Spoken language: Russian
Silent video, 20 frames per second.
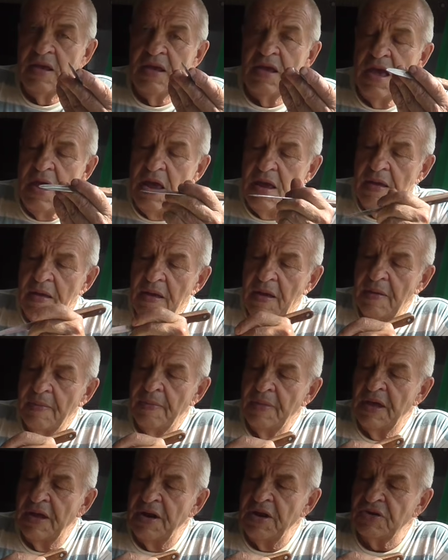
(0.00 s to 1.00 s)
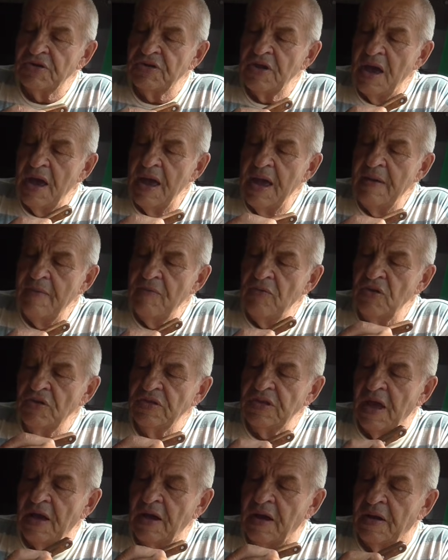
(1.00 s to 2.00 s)
и нарезаем
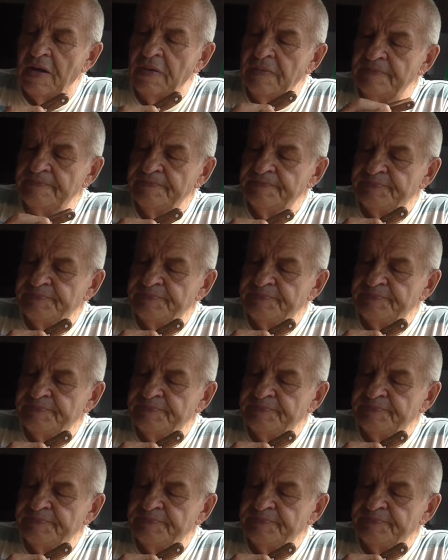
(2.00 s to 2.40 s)
вот так